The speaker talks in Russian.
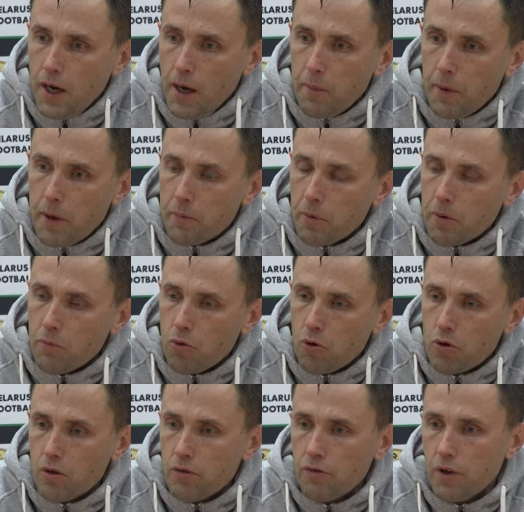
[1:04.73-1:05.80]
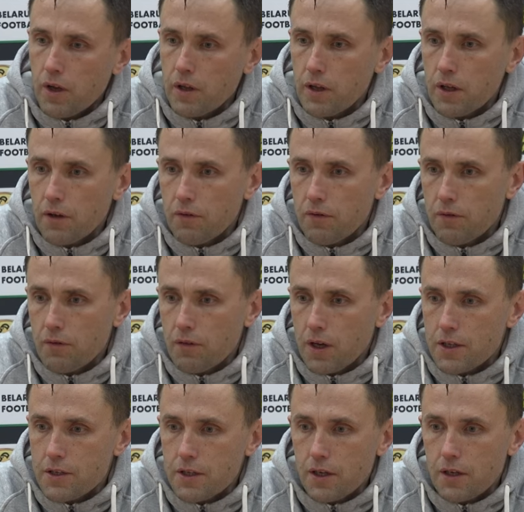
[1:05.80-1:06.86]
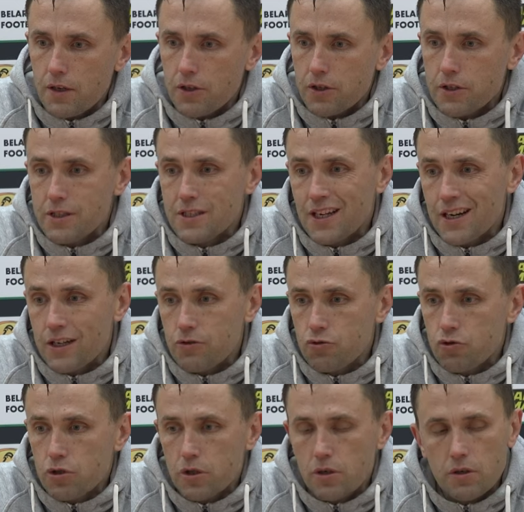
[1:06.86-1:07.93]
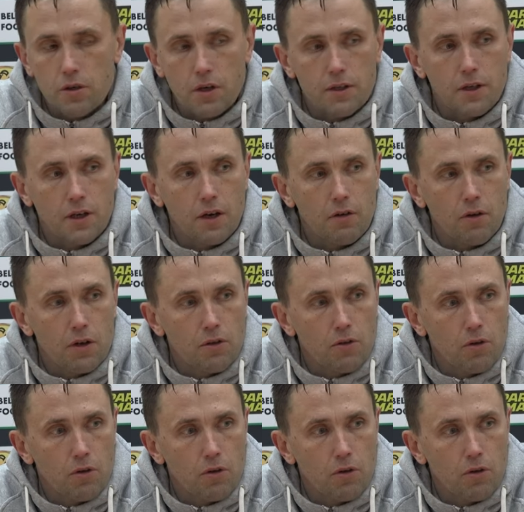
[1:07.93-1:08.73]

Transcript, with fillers: опять подбор на фланге, и хотели сразу же атаковать.